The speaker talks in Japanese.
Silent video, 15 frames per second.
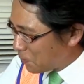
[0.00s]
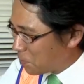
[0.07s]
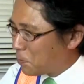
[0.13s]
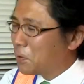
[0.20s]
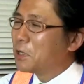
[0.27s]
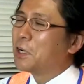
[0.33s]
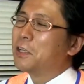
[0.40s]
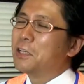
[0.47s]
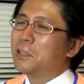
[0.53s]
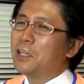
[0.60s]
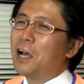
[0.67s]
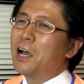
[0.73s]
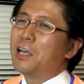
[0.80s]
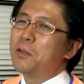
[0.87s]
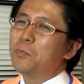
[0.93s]
これがね
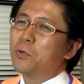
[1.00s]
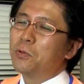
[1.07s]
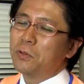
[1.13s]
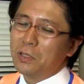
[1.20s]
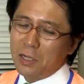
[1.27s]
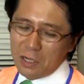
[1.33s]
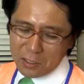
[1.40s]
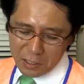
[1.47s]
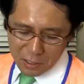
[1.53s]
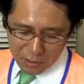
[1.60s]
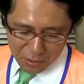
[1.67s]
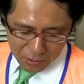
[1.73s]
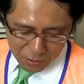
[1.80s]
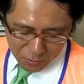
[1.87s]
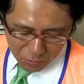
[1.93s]
大問題なんで
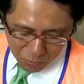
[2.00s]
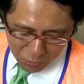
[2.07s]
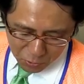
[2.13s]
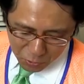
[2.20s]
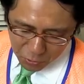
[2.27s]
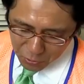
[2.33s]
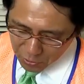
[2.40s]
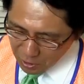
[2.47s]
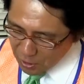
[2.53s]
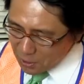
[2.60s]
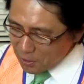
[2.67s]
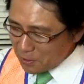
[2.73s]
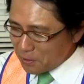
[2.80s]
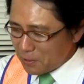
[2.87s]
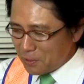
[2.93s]
すよちょっとね